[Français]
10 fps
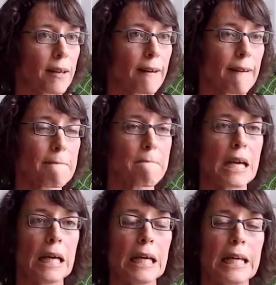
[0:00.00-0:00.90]
Hein.
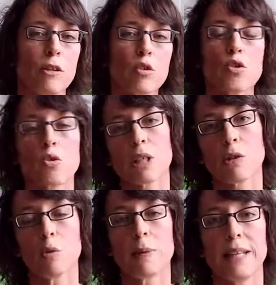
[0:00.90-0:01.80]
Et dans ce
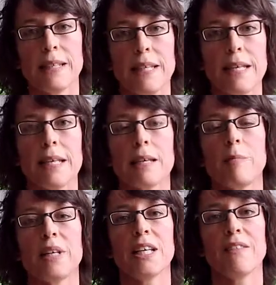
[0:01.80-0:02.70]
rétro-planning, eh
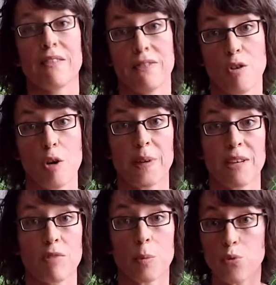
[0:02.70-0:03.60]
bien, il va falloir
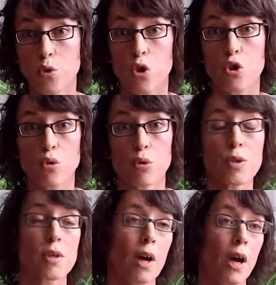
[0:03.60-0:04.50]
prévoir plusieurs choses.